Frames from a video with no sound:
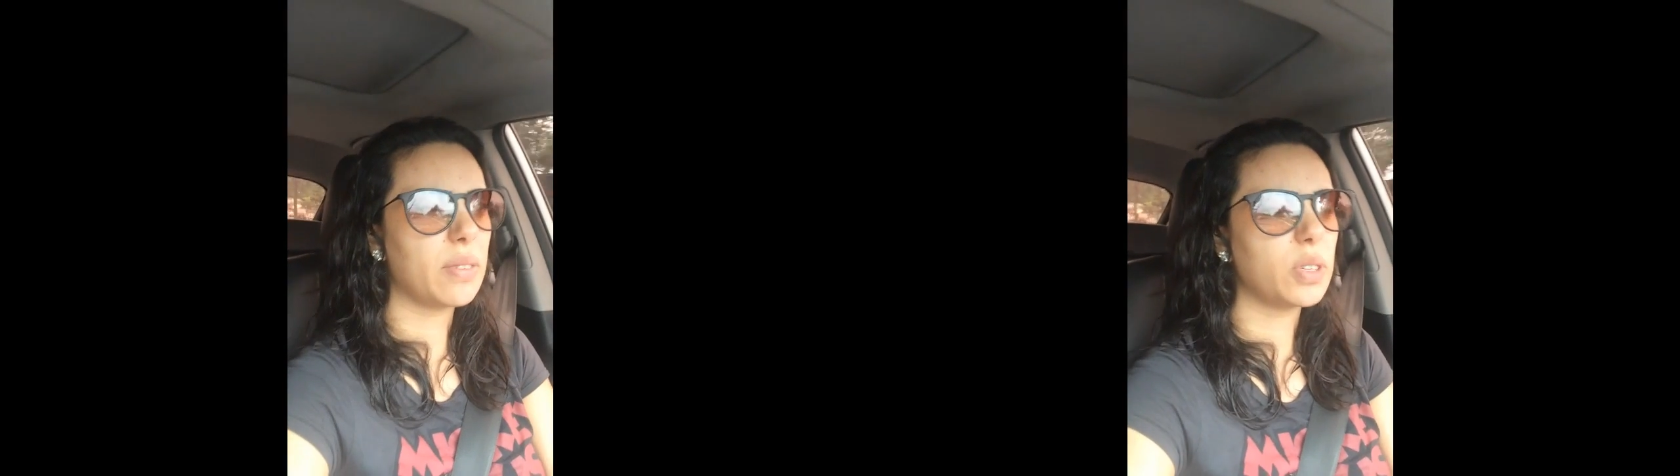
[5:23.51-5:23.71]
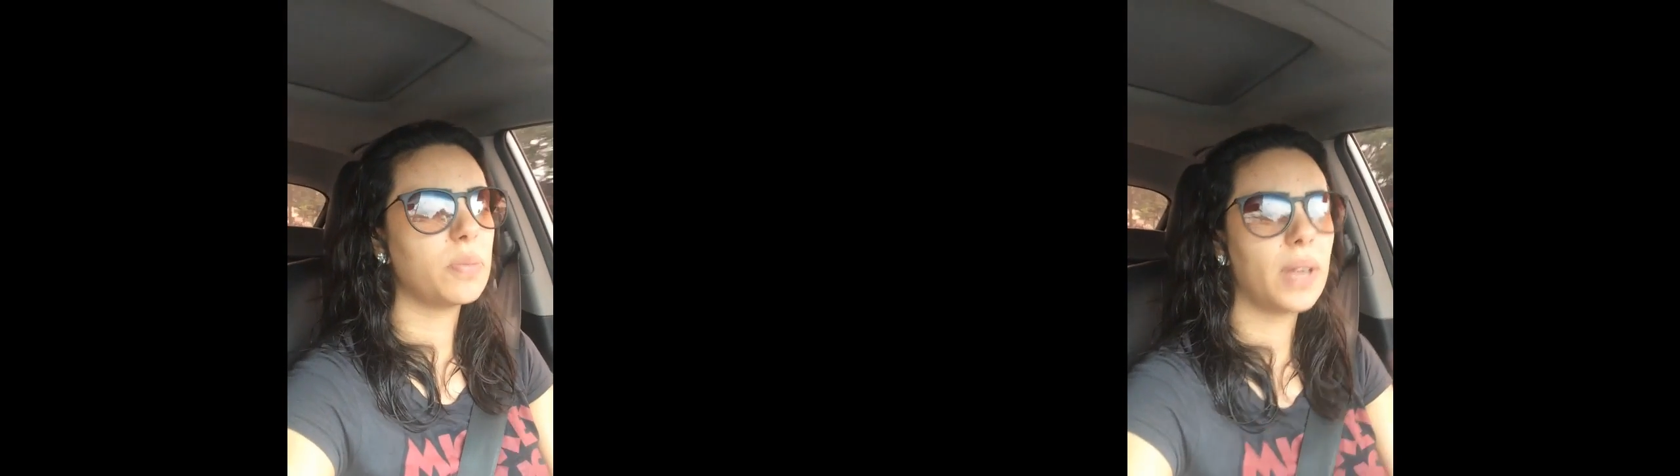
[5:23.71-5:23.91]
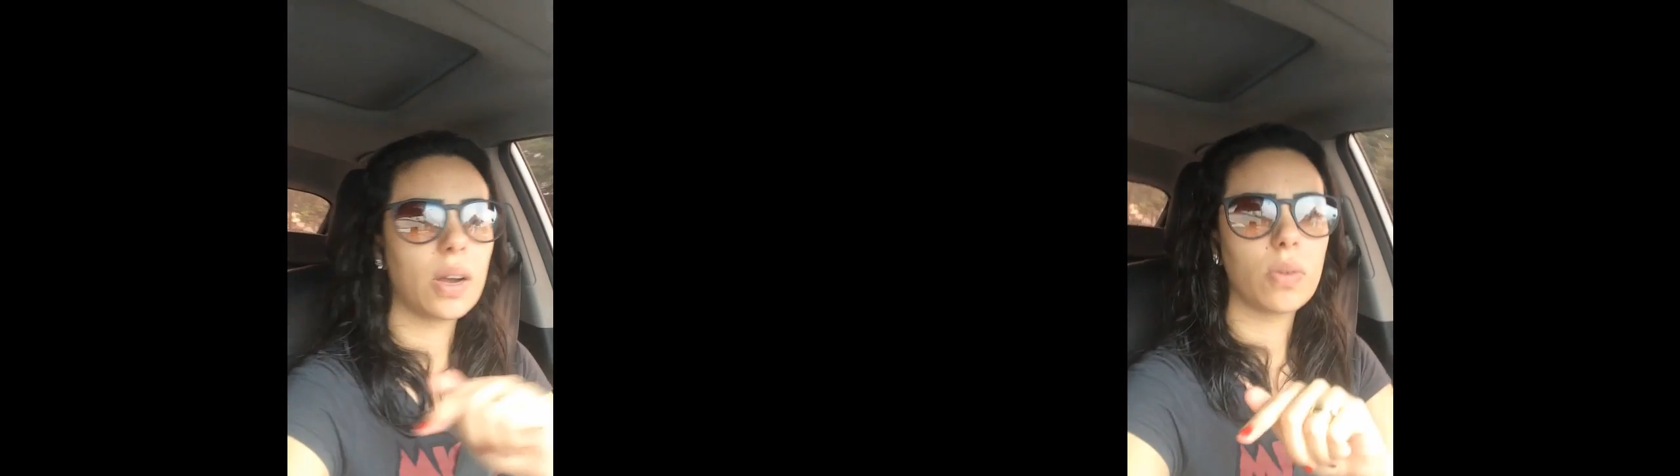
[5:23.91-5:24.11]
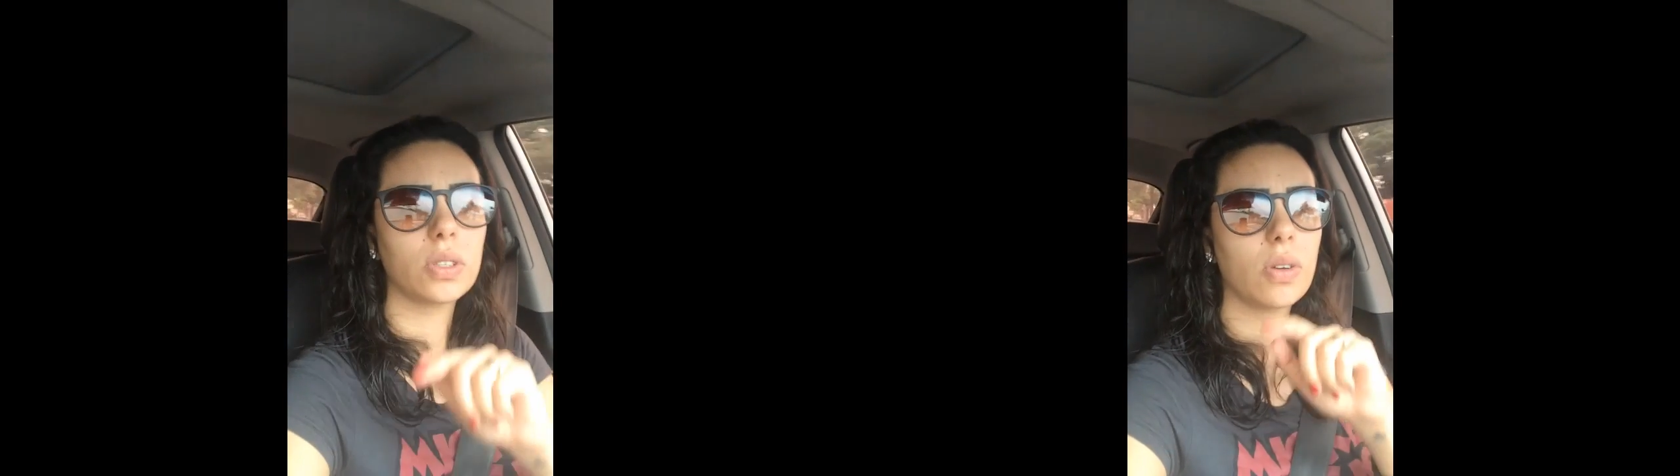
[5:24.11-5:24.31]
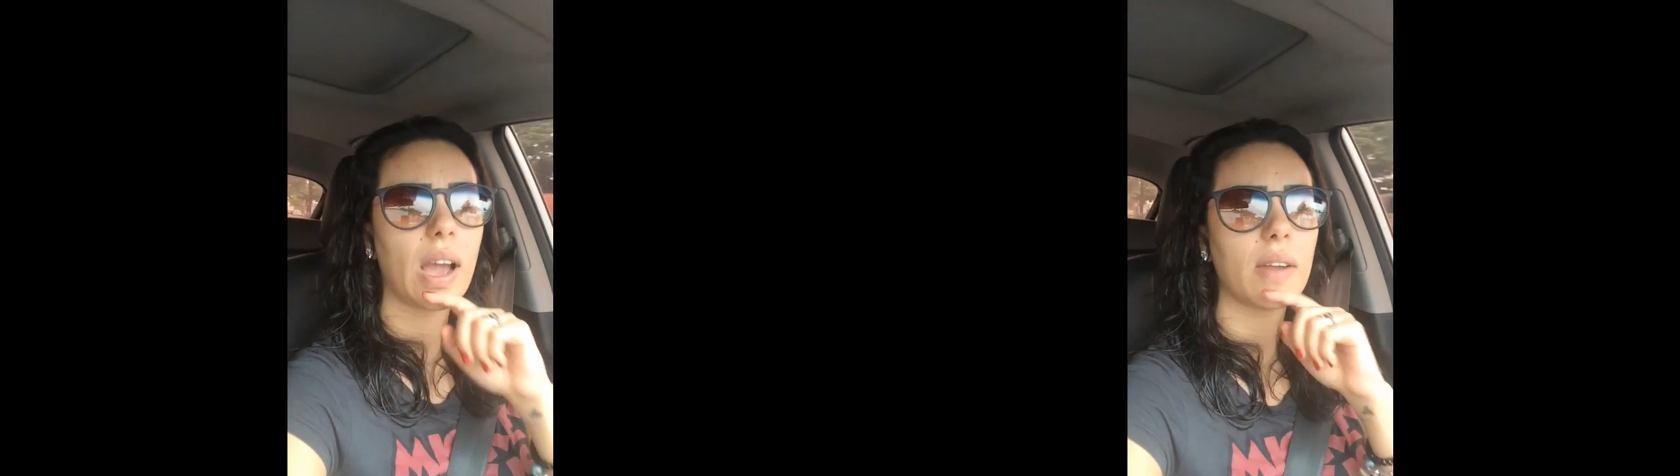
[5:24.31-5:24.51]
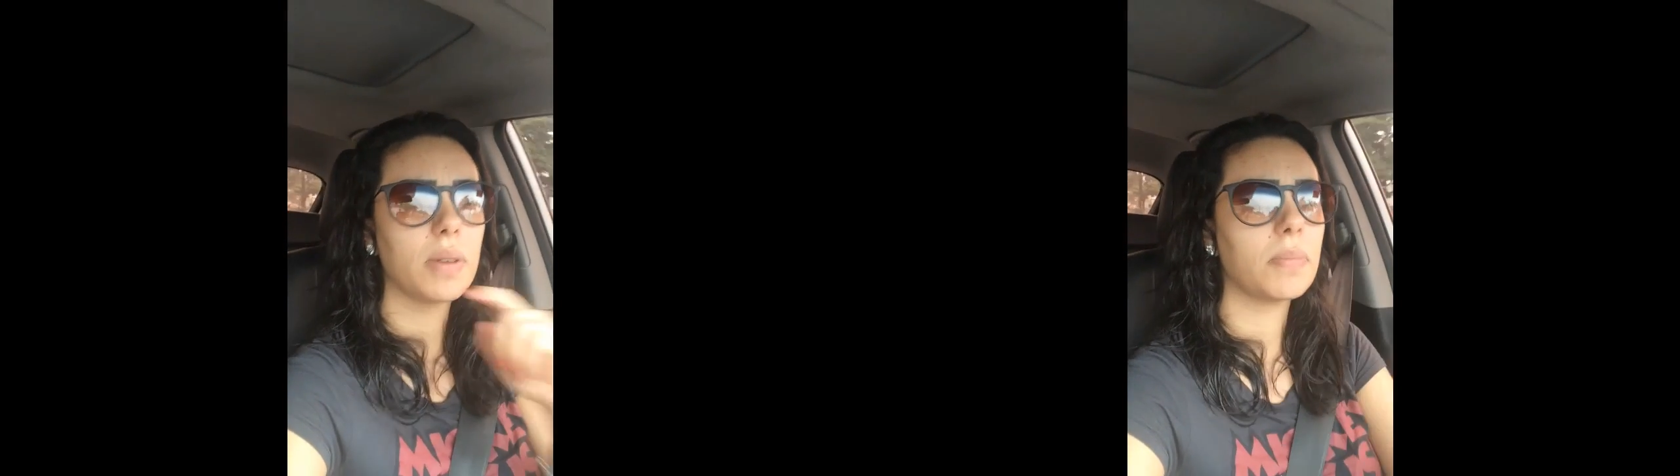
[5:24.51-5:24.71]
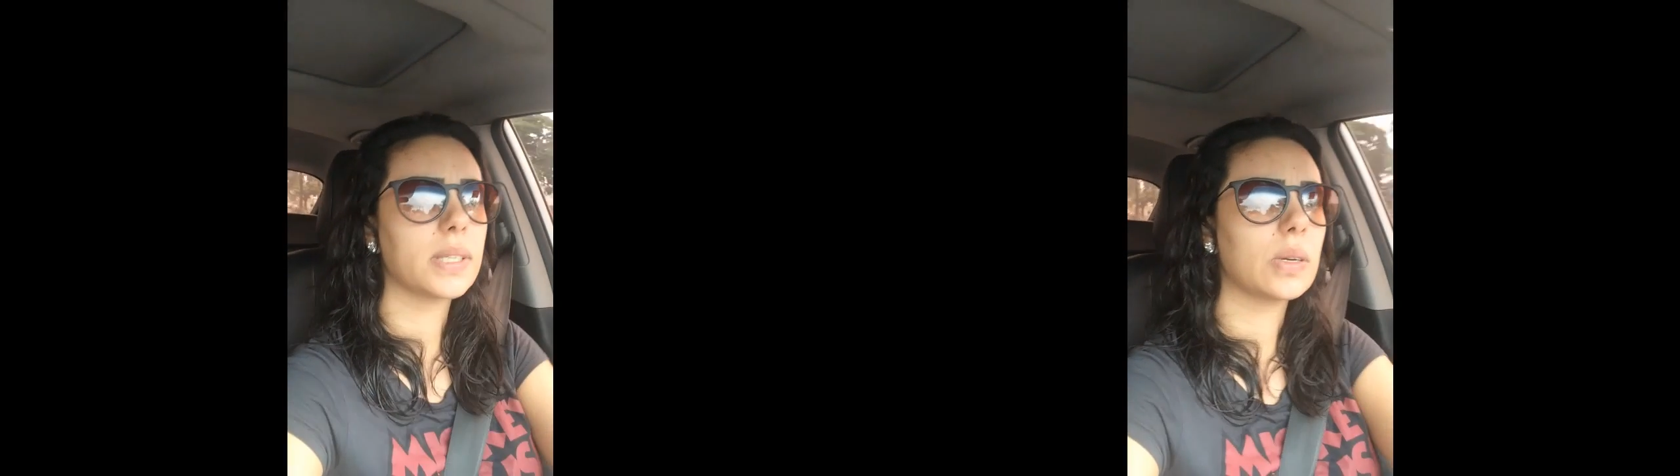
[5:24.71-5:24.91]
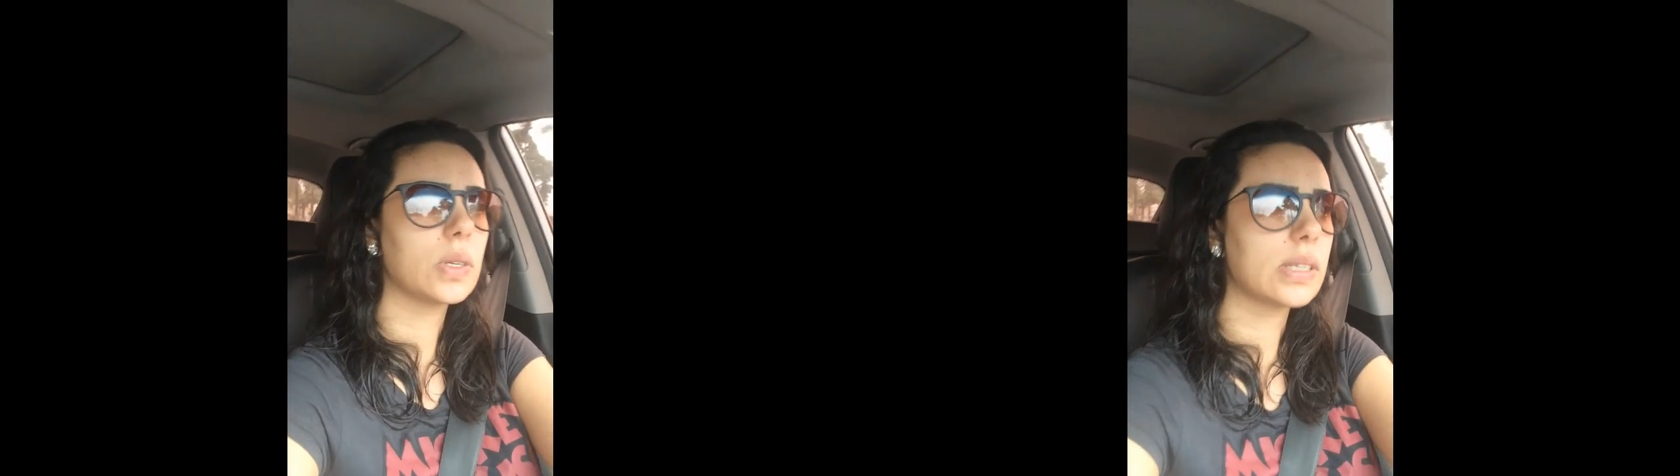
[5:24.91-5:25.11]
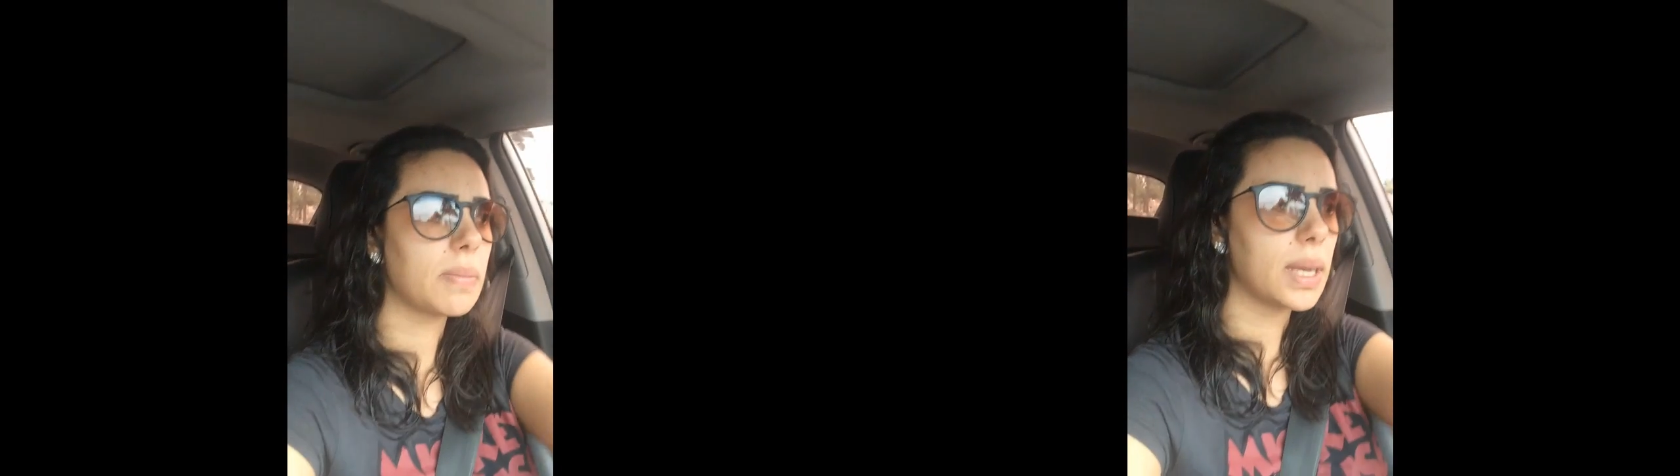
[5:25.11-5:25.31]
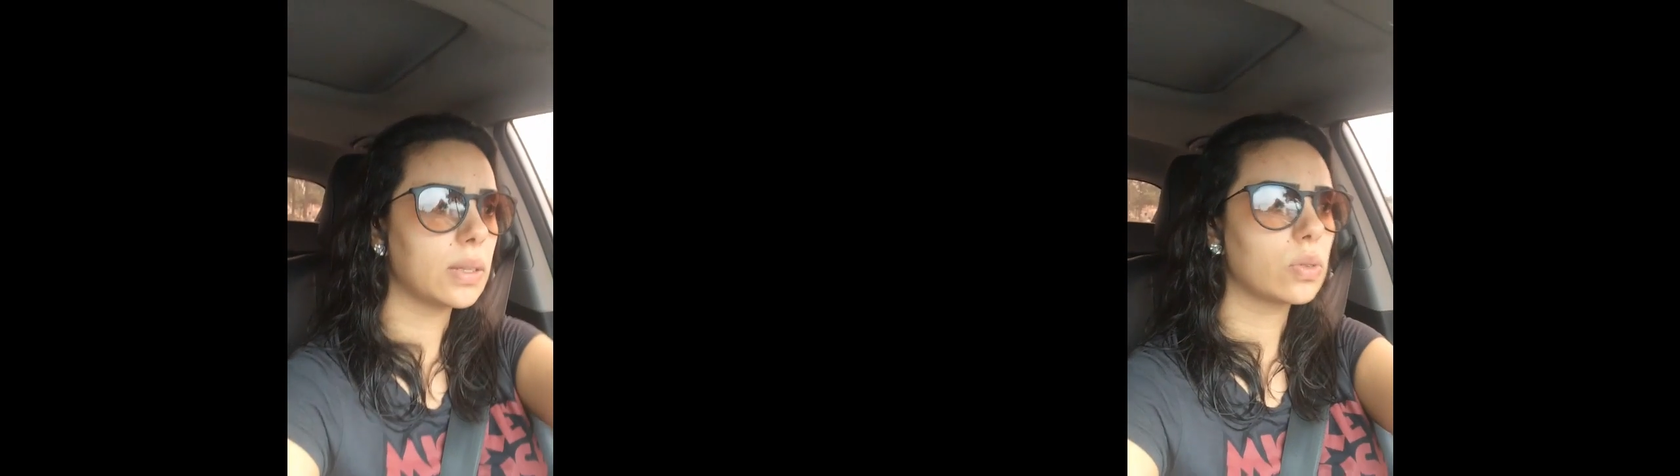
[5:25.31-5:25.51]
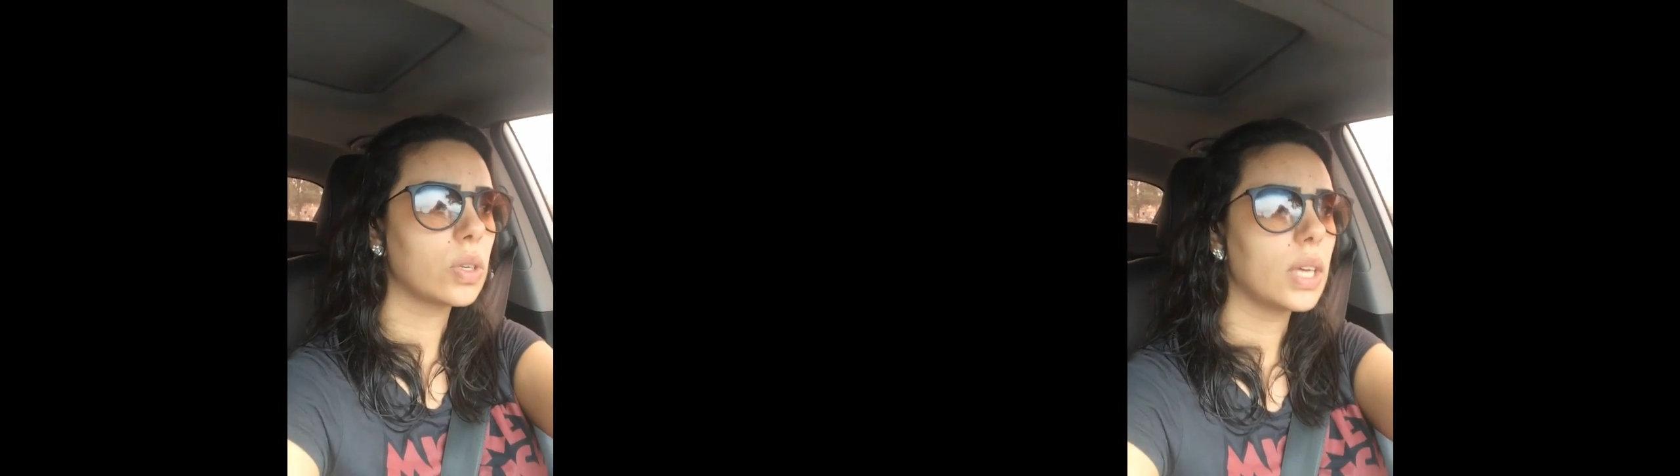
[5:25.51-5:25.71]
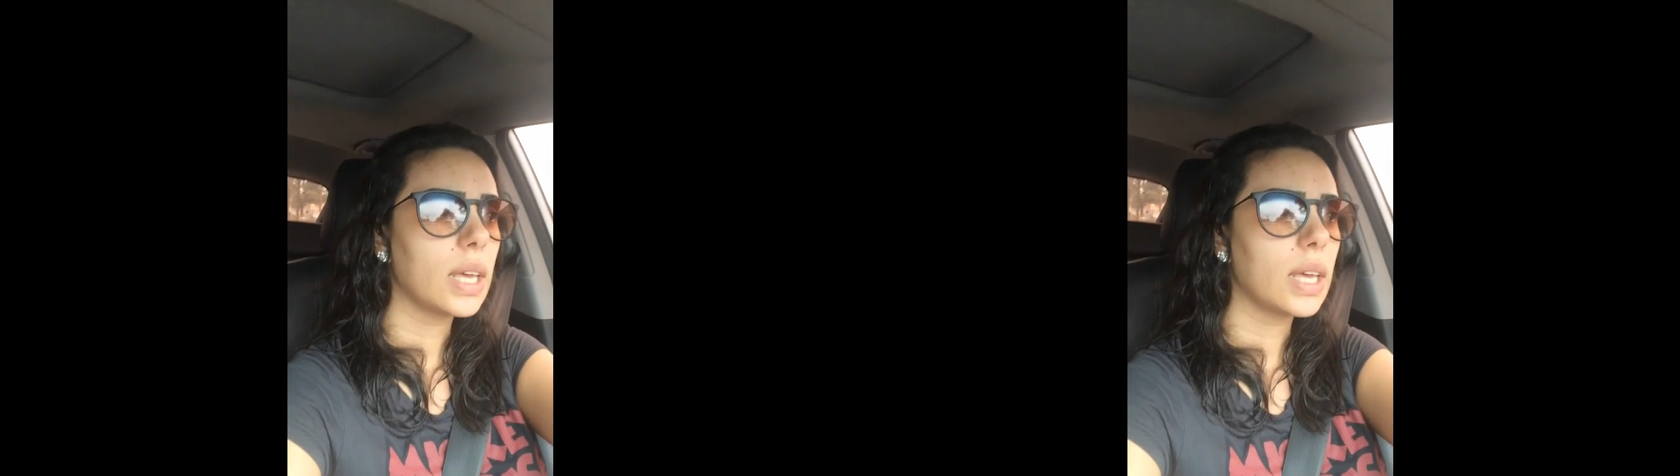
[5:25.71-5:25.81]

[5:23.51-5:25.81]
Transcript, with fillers: Vou esperar quanto que o cara vai me passar o orçamento.